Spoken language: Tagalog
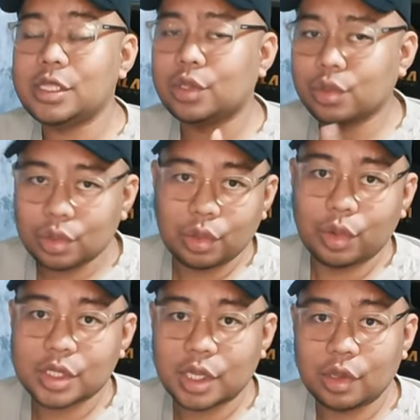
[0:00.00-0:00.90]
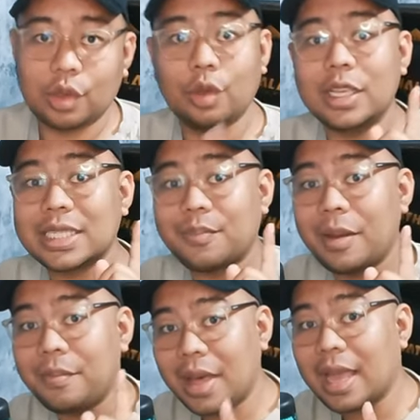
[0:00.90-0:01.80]
ituturo ko sa inyo yung isa
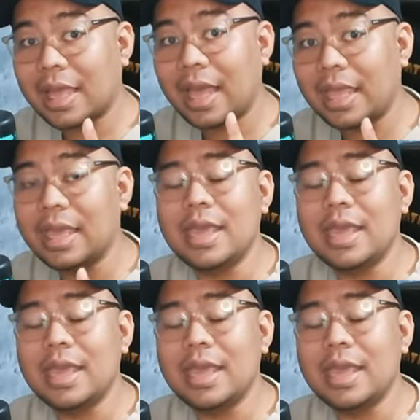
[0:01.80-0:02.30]
pang bagay